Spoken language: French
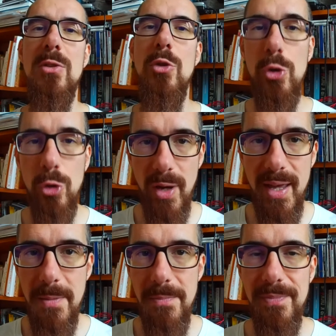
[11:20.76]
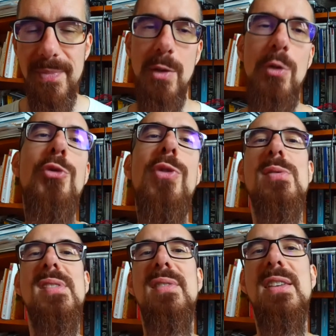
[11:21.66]
doctoré, une fois que
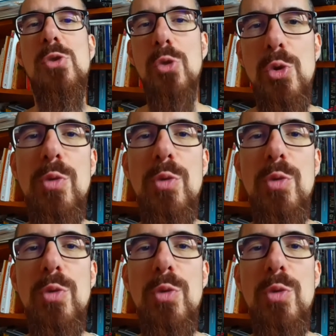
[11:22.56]
vous avez soutenu